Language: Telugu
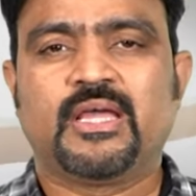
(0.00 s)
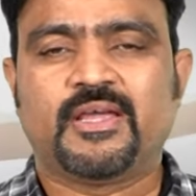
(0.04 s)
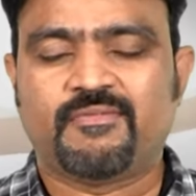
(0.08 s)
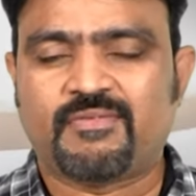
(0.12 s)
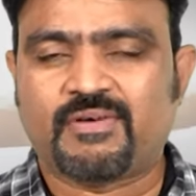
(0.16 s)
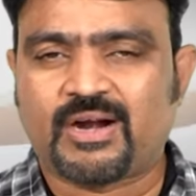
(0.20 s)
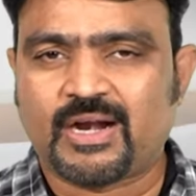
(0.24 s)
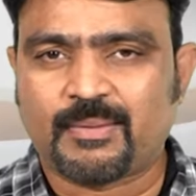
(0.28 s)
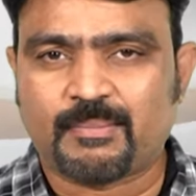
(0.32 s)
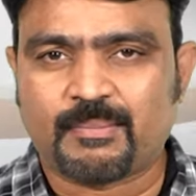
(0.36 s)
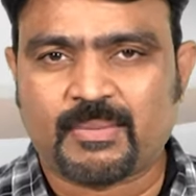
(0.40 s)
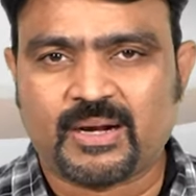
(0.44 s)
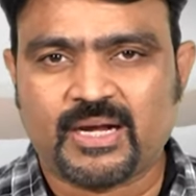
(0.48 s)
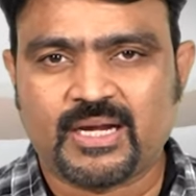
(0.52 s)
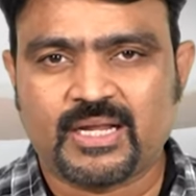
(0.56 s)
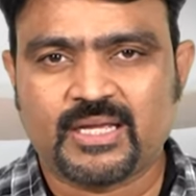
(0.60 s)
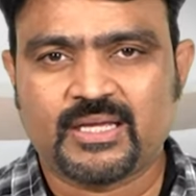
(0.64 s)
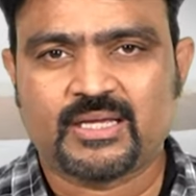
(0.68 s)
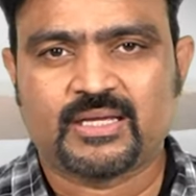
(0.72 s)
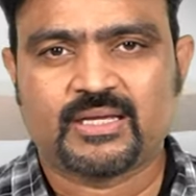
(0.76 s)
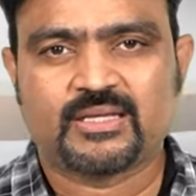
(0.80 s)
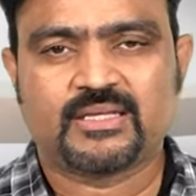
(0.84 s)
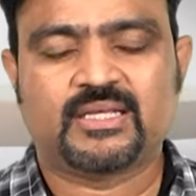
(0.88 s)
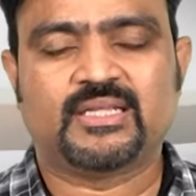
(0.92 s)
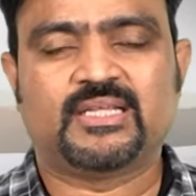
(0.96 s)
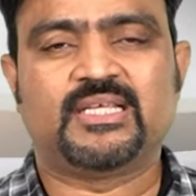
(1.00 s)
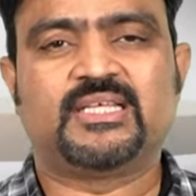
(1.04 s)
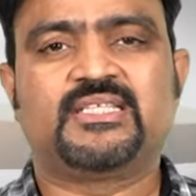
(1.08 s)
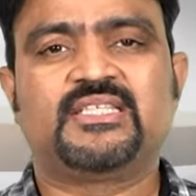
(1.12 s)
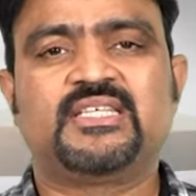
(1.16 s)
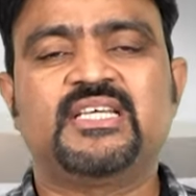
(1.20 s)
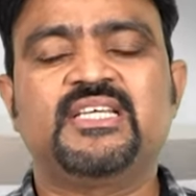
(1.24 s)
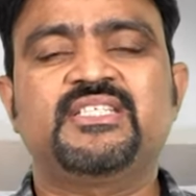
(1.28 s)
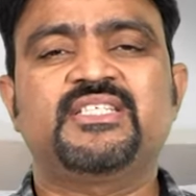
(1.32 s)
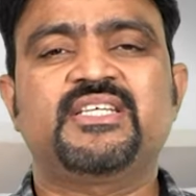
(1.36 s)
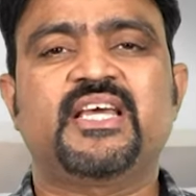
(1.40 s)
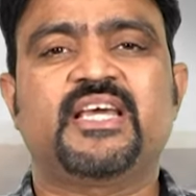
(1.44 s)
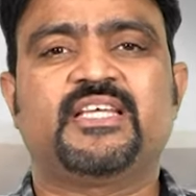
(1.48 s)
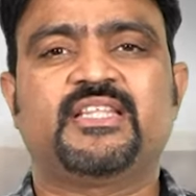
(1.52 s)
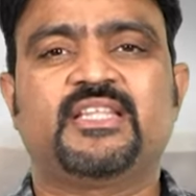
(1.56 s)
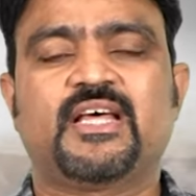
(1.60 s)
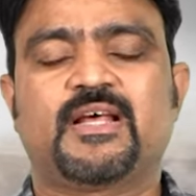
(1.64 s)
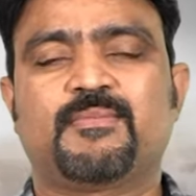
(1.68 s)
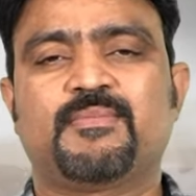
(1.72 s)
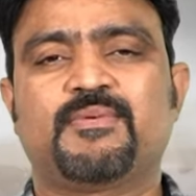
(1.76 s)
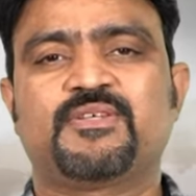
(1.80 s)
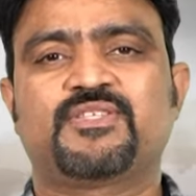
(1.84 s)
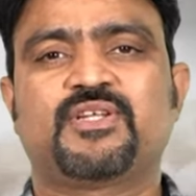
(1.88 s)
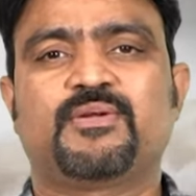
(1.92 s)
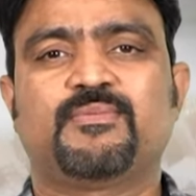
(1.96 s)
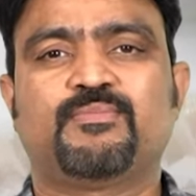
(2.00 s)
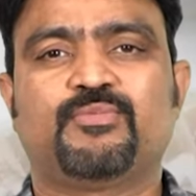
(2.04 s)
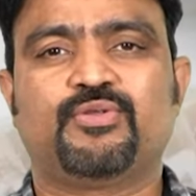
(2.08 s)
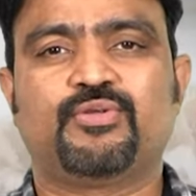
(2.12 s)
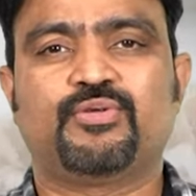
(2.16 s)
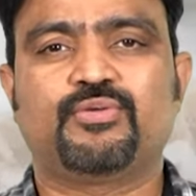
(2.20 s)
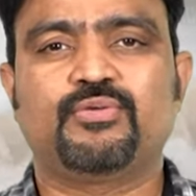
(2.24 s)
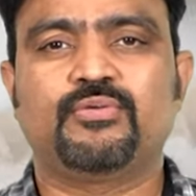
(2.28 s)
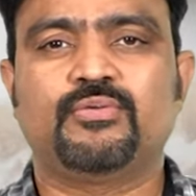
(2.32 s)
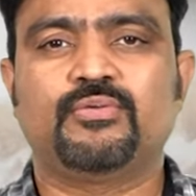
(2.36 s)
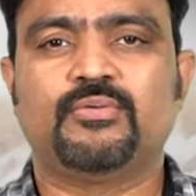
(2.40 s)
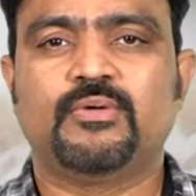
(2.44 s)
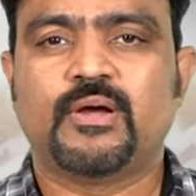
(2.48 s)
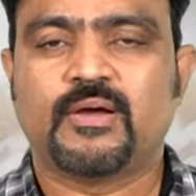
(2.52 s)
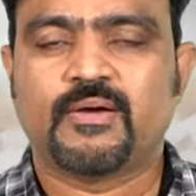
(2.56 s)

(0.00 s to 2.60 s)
ఇవాళ మళ్ళీ అది సీజీఐ ధర్మాసనం ముందుకు